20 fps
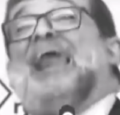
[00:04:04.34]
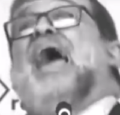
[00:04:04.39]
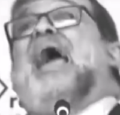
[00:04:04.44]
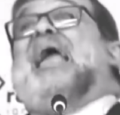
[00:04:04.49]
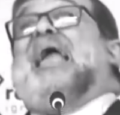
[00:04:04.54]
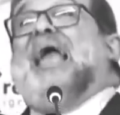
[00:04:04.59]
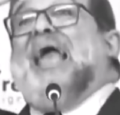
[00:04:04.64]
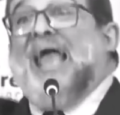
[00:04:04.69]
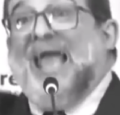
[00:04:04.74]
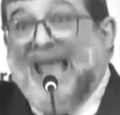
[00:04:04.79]

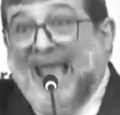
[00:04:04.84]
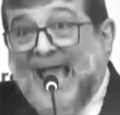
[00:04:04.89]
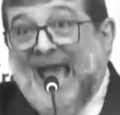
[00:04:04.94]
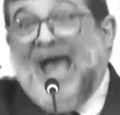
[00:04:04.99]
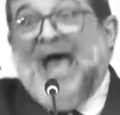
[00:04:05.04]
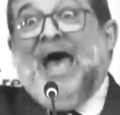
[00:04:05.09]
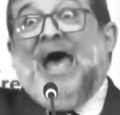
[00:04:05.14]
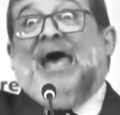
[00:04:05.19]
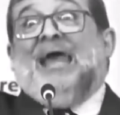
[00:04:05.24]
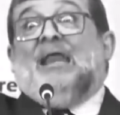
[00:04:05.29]
na
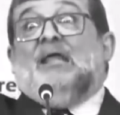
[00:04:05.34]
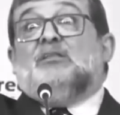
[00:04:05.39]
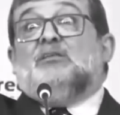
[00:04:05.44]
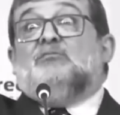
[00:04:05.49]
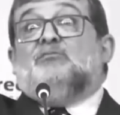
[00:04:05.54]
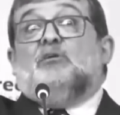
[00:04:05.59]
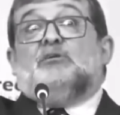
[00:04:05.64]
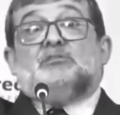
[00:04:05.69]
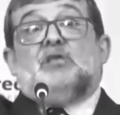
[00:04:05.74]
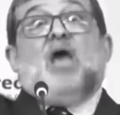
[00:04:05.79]
cara
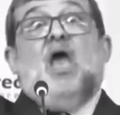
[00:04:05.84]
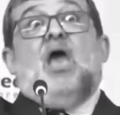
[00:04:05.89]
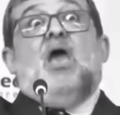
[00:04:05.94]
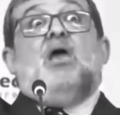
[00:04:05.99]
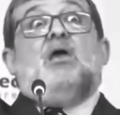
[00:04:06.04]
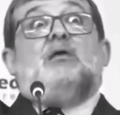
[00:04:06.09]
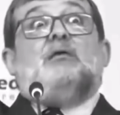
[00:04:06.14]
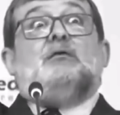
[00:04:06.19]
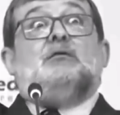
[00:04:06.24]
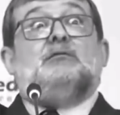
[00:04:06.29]
de
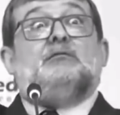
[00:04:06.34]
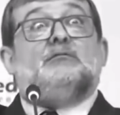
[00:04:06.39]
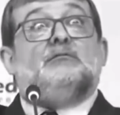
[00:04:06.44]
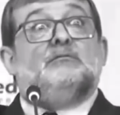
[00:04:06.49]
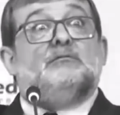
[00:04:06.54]
vocês.